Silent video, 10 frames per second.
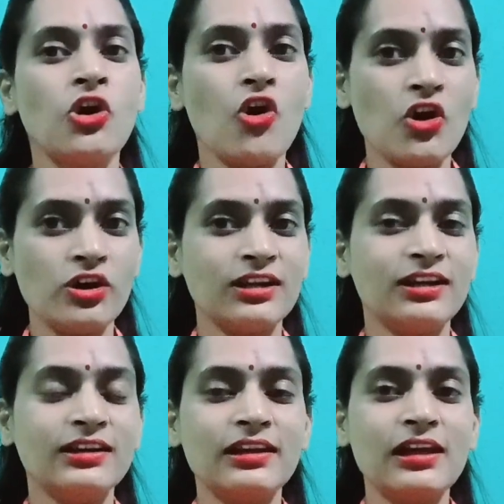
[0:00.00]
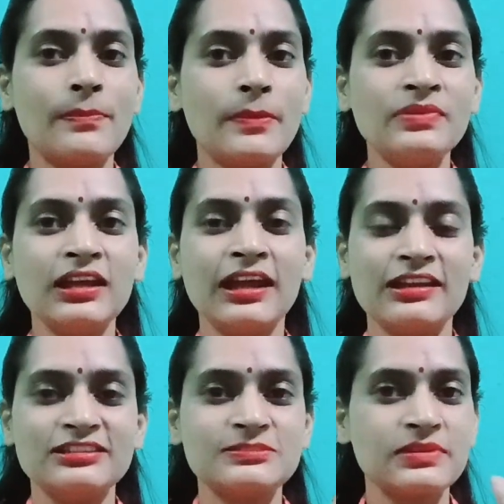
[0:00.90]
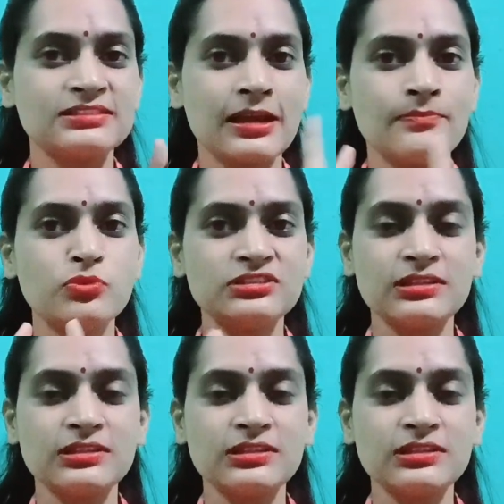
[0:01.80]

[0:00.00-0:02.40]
और अगर आप अपने हेयर्स पे शैम्पू से